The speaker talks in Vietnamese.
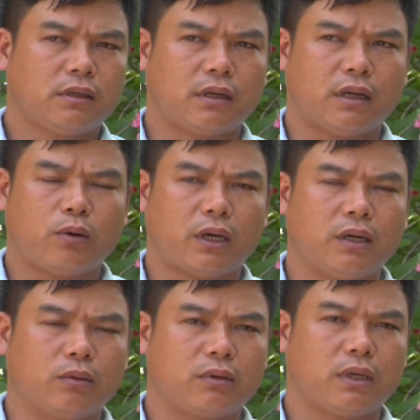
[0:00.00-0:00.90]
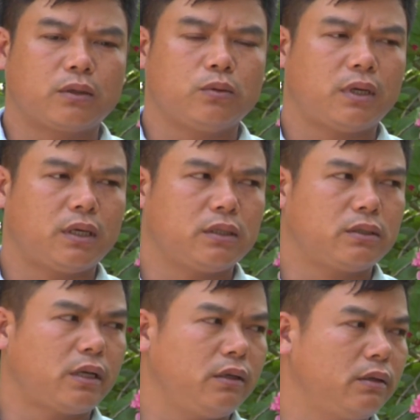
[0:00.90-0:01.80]
là hoạt động ờ, cũng ờ,
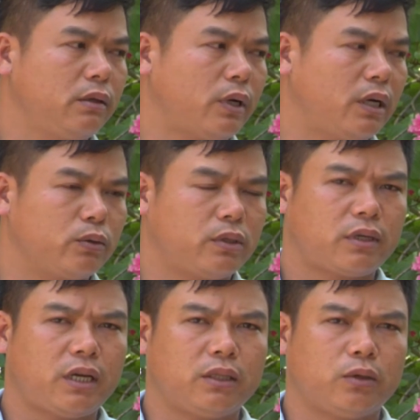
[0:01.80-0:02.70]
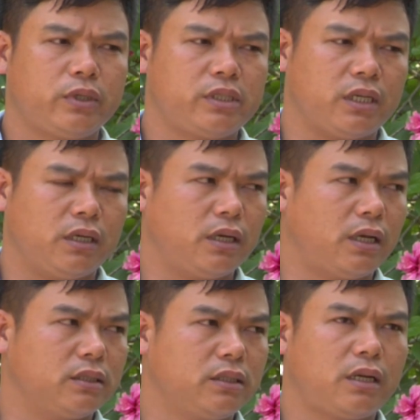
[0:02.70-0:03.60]
cái hoạt động trong cái hệ thống chính trị
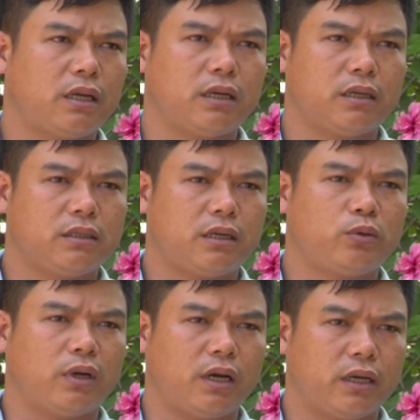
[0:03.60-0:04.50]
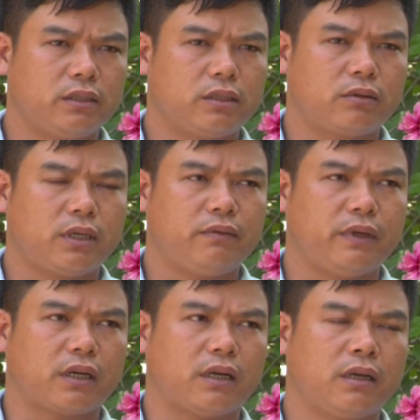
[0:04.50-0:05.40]
là rất là rất là thuận lợi trong cái
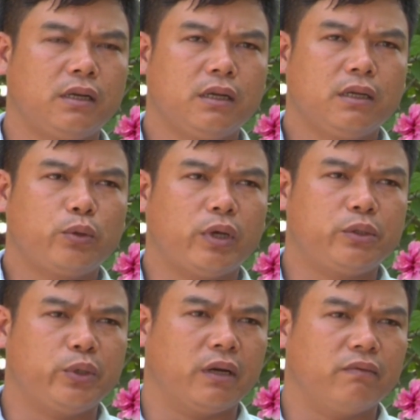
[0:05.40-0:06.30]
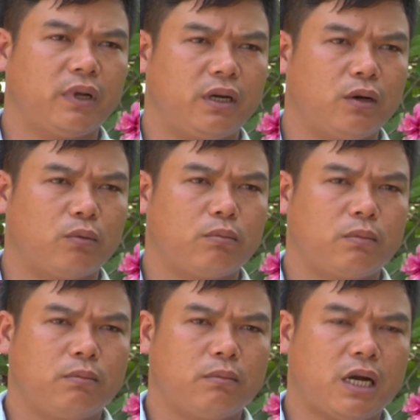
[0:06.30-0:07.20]
việc ờ, tuyên truyền vận động
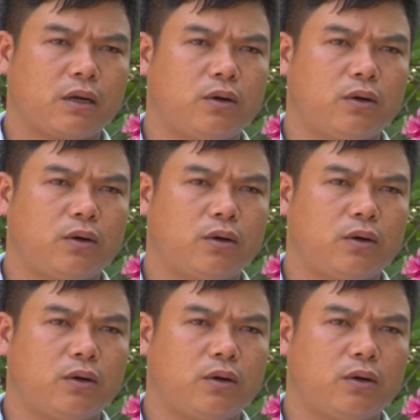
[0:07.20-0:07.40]
bà